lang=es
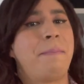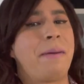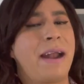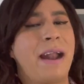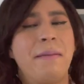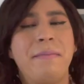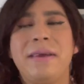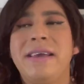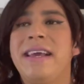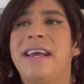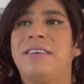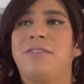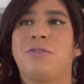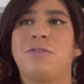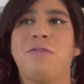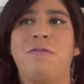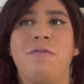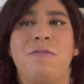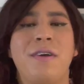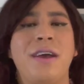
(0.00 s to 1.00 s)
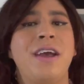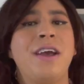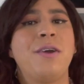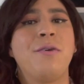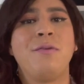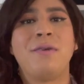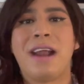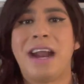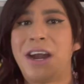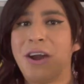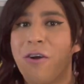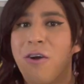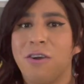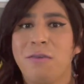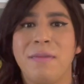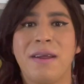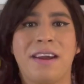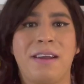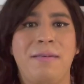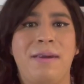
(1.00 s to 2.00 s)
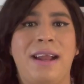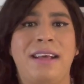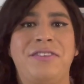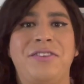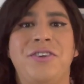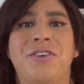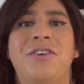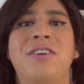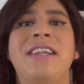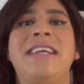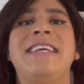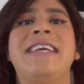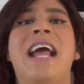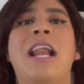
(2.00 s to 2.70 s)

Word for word: Para mí esto fue una enorme revelación